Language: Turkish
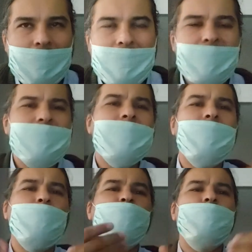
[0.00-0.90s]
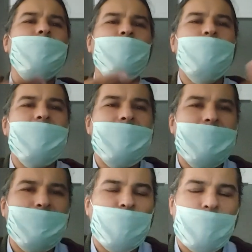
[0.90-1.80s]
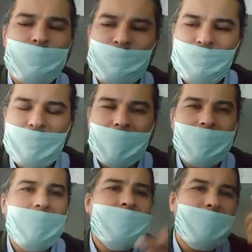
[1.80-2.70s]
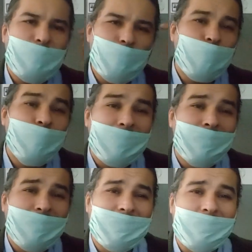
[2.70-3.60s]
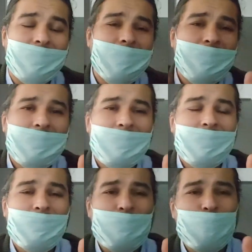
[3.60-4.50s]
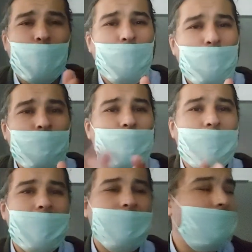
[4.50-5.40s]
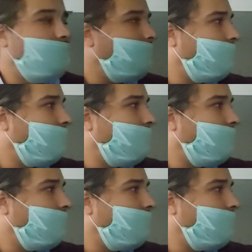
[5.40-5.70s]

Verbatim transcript: Kentsel dönüşüm bir türlü ilerlemiyor. Kentsel dönüşümdeki mantık çoğunluğun kararı.